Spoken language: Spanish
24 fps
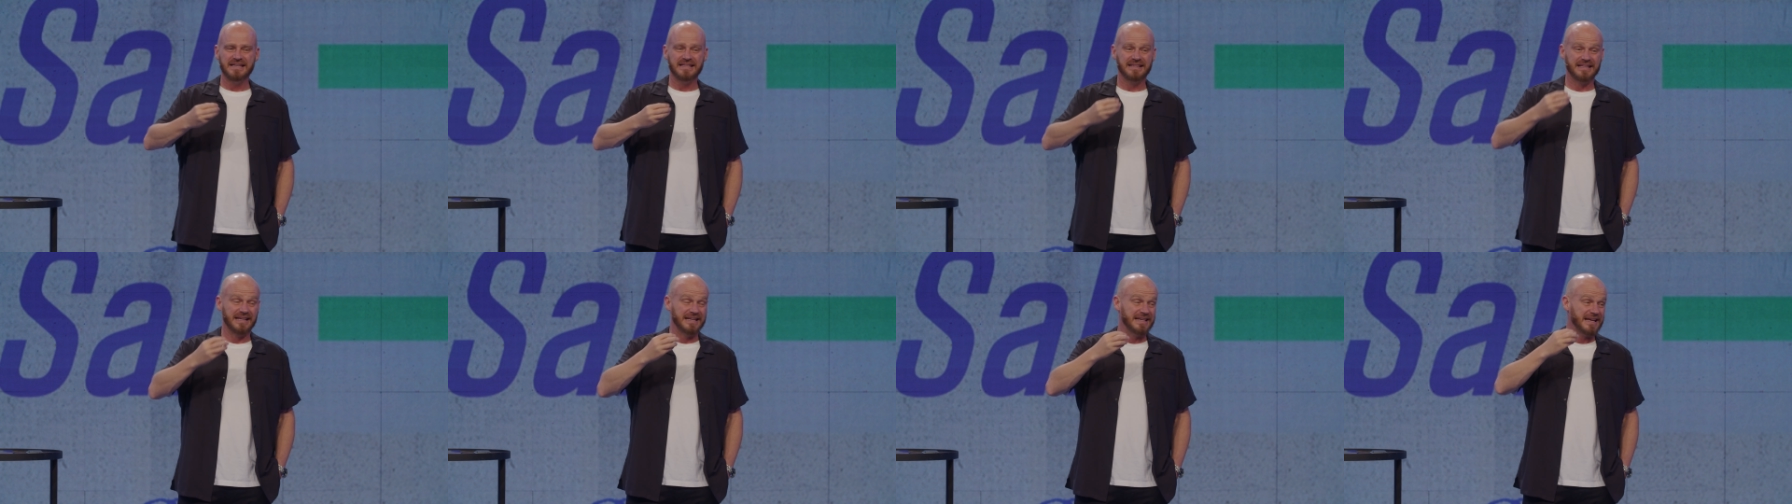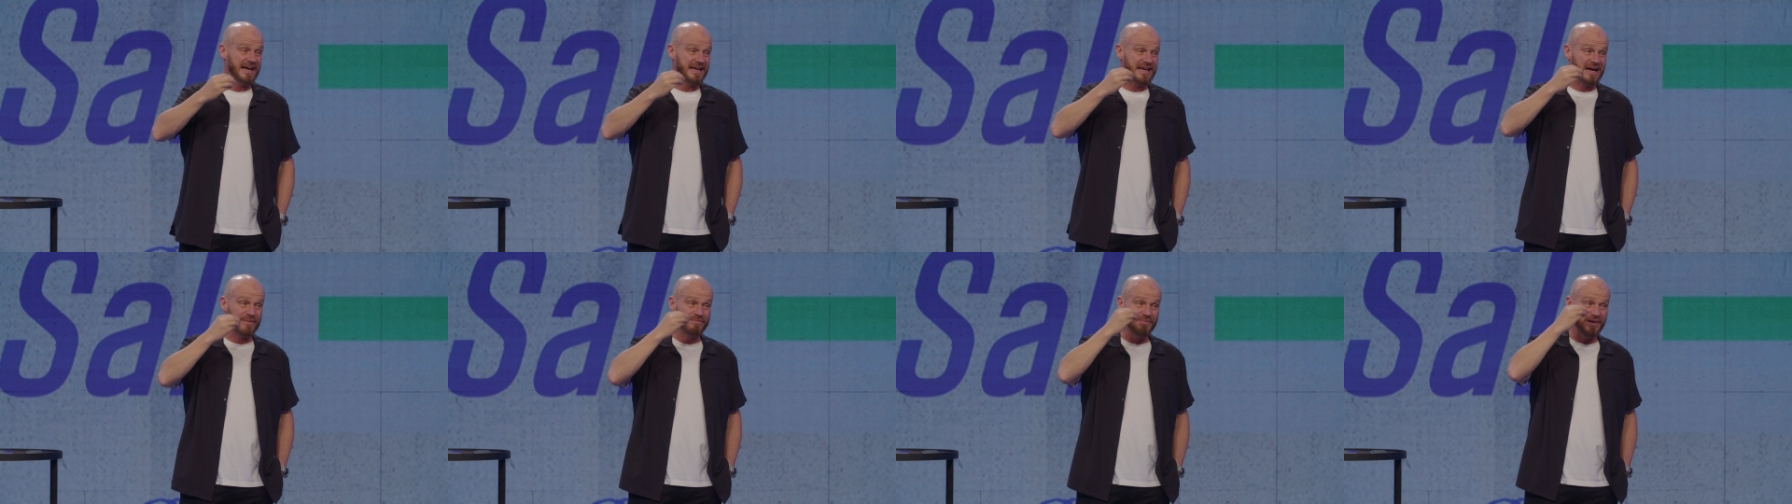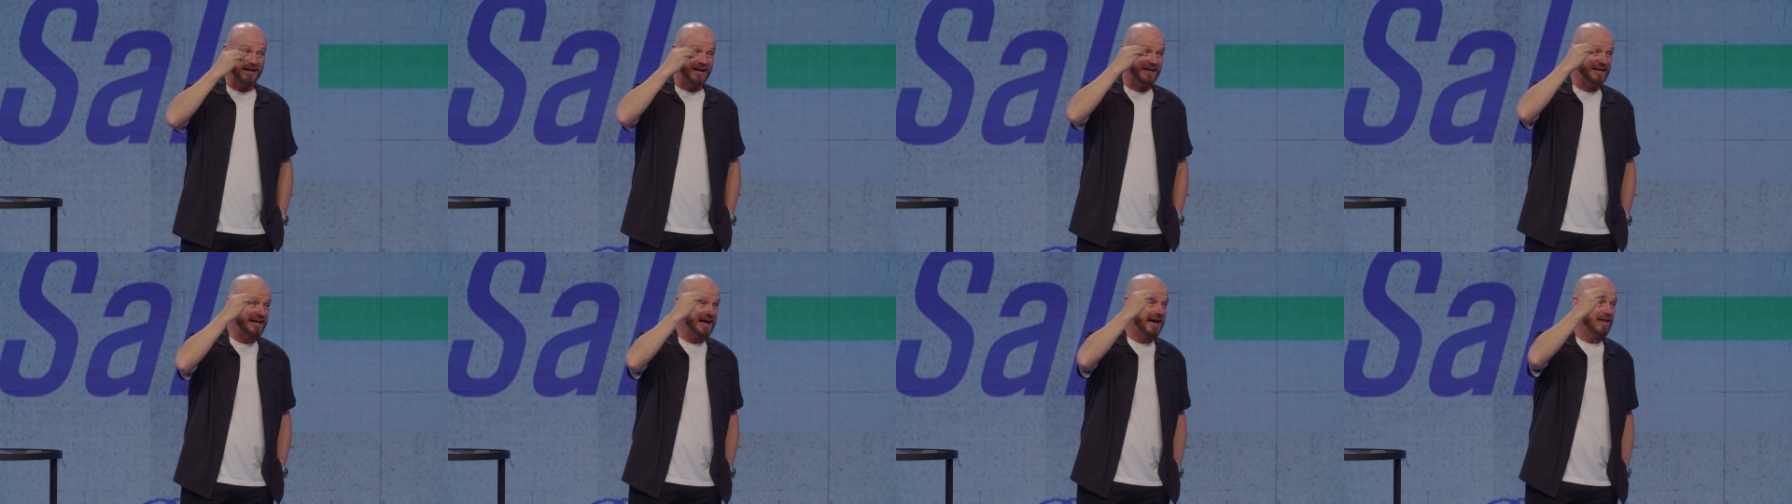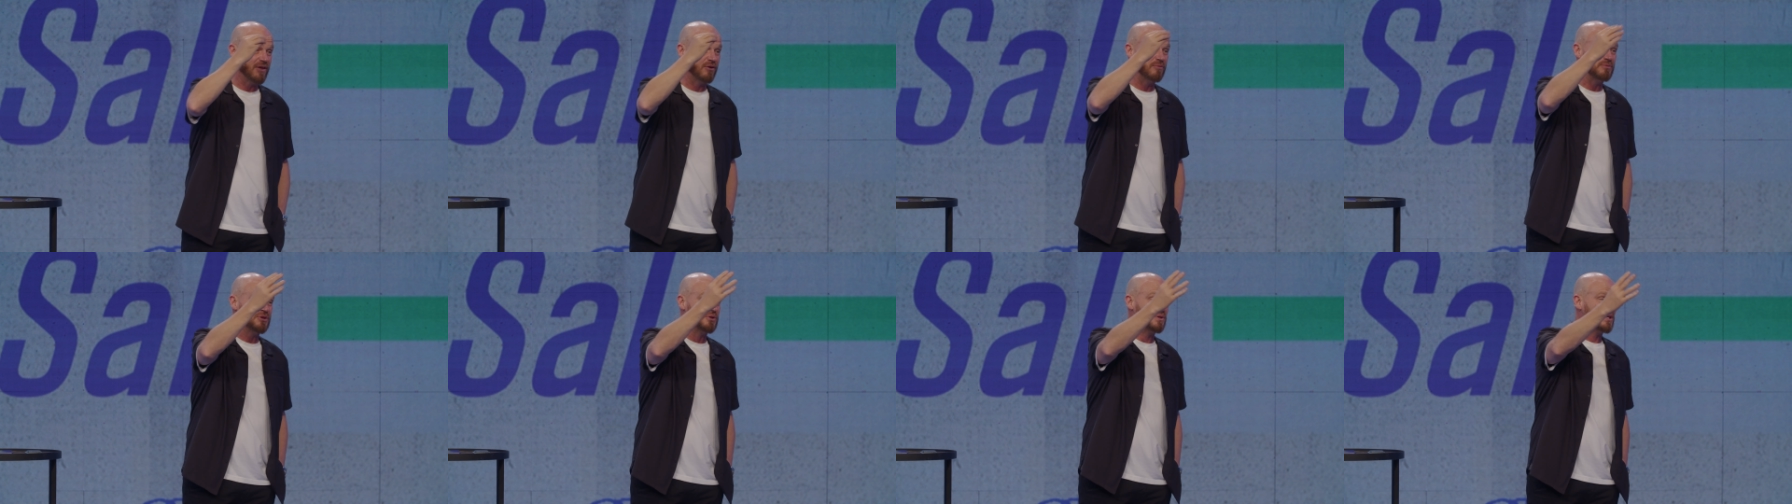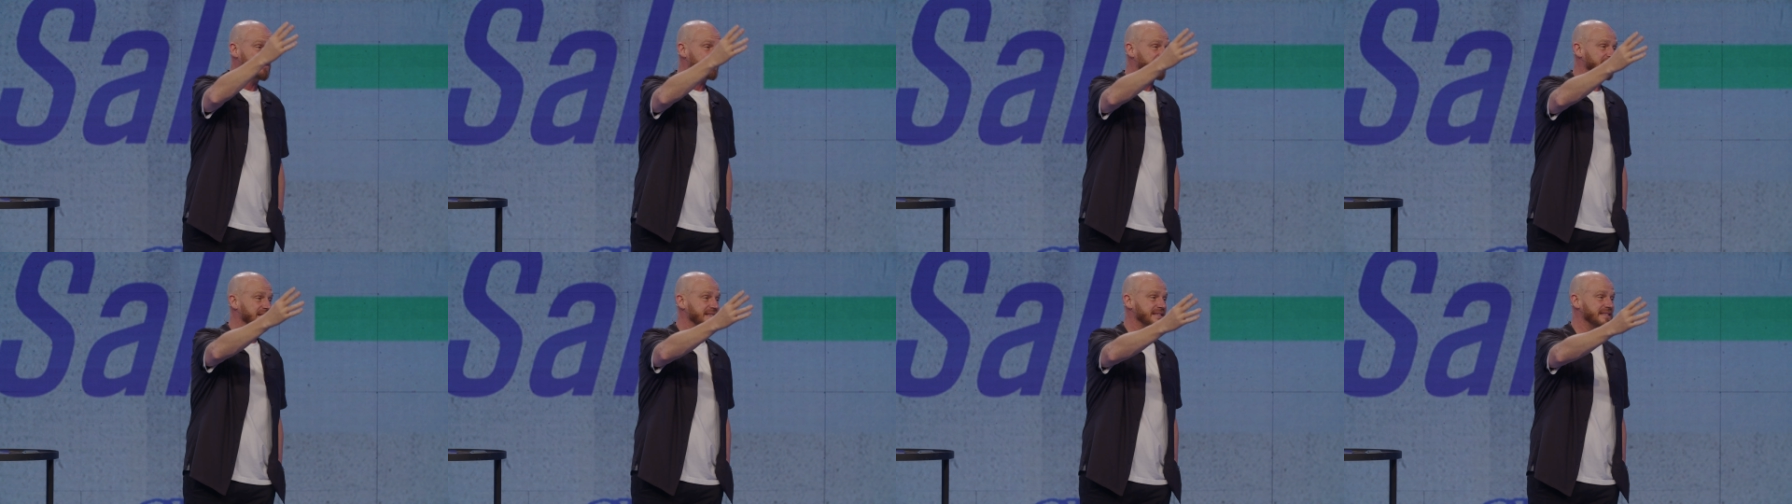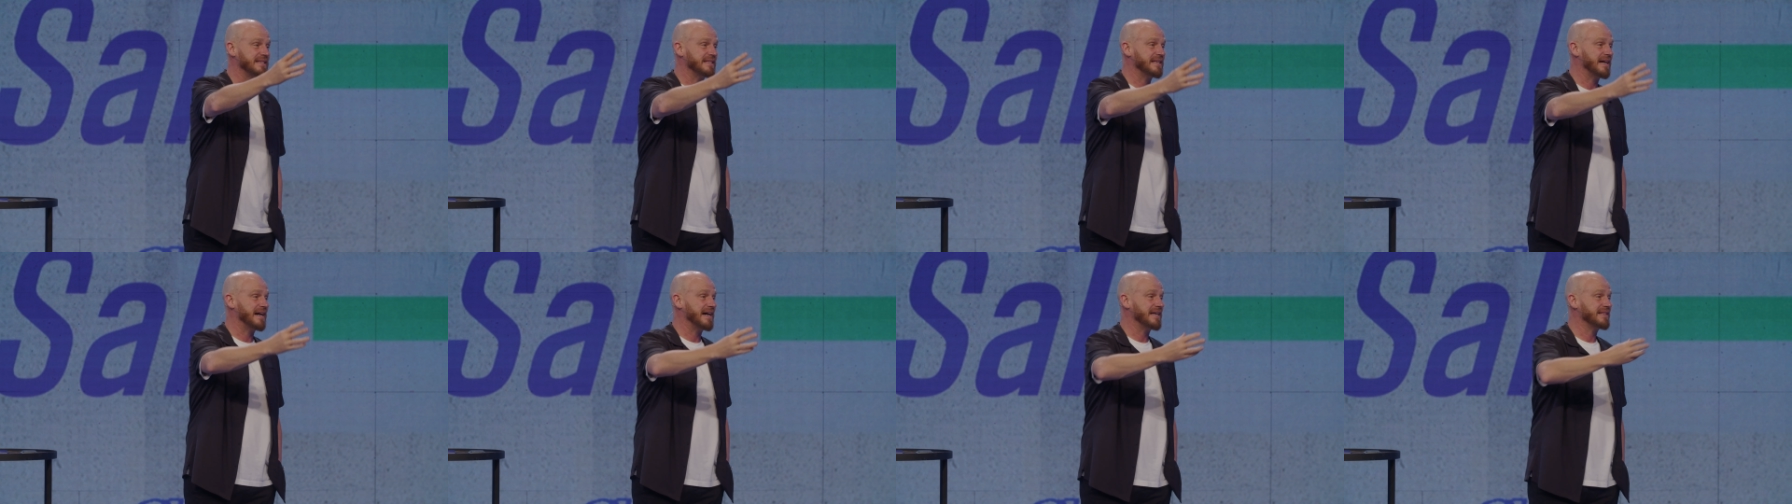tenía ya planeado mi
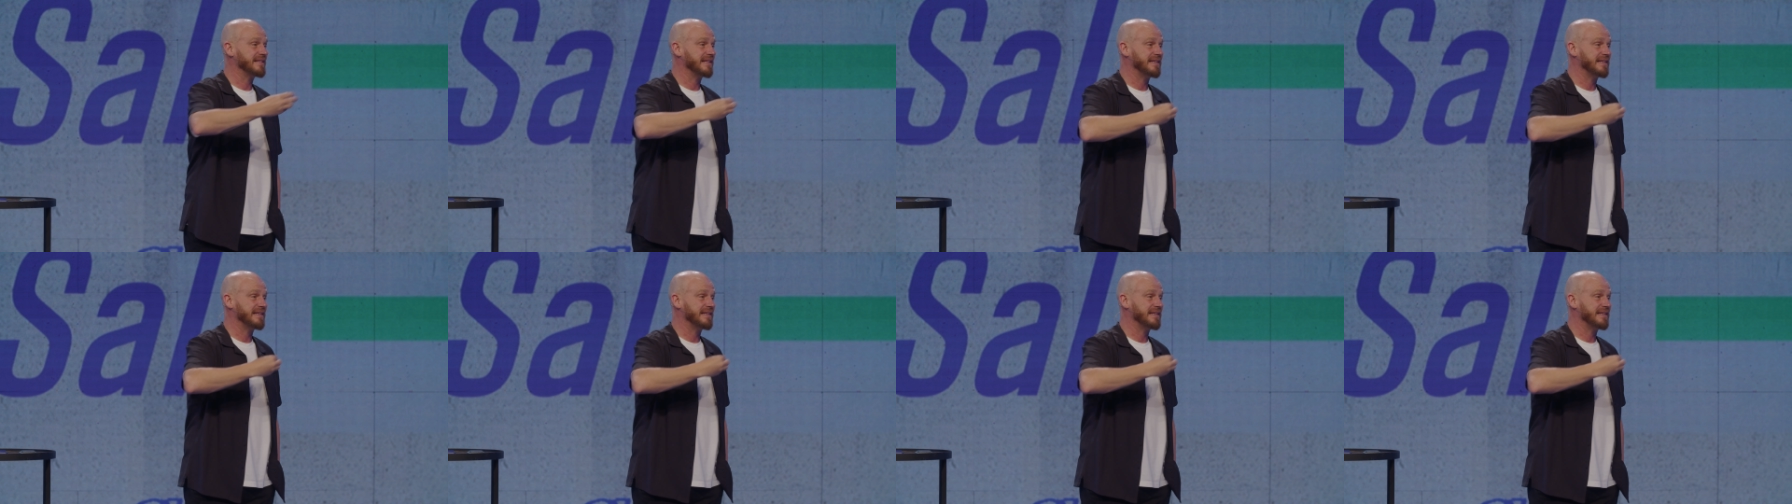universidad,